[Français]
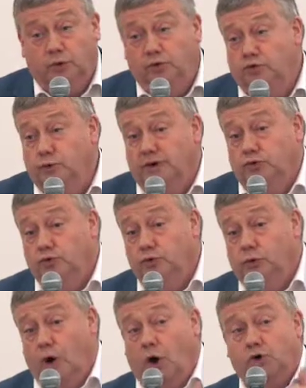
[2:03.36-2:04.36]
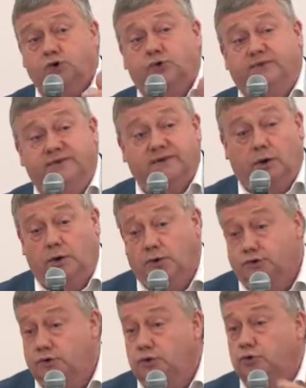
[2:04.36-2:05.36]
une nourriture en
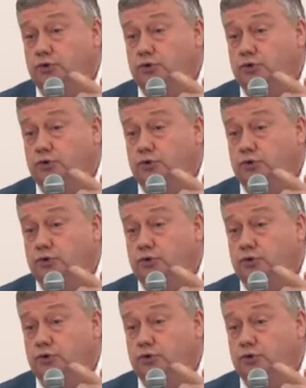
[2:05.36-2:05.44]
suffisance,